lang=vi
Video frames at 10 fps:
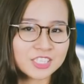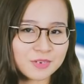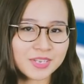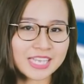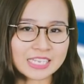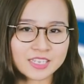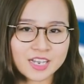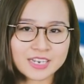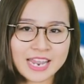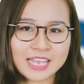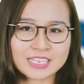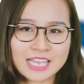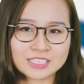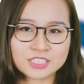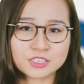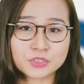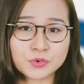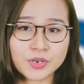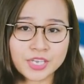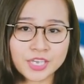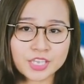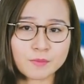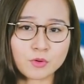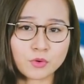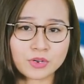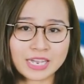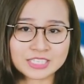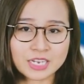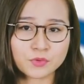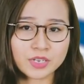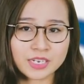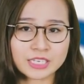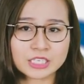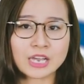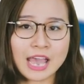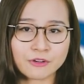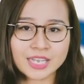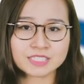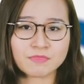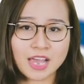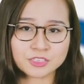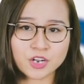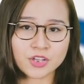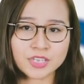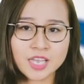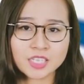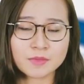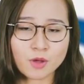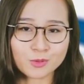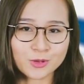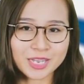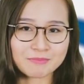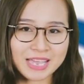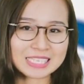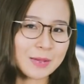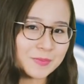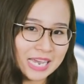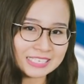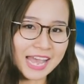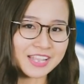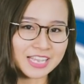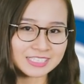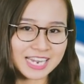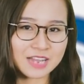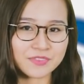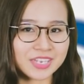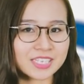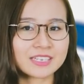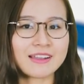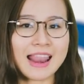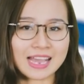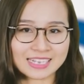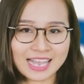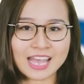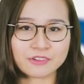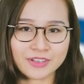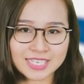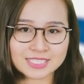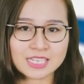Trong khi cả thế giới đang dành sự chú ý cho một cuộc cạnh tranh quyết liệt giữa iOS và Android, thì một cuộc cách mạng thầm lặng đã diễn ra với cái tên đó là KaiOS.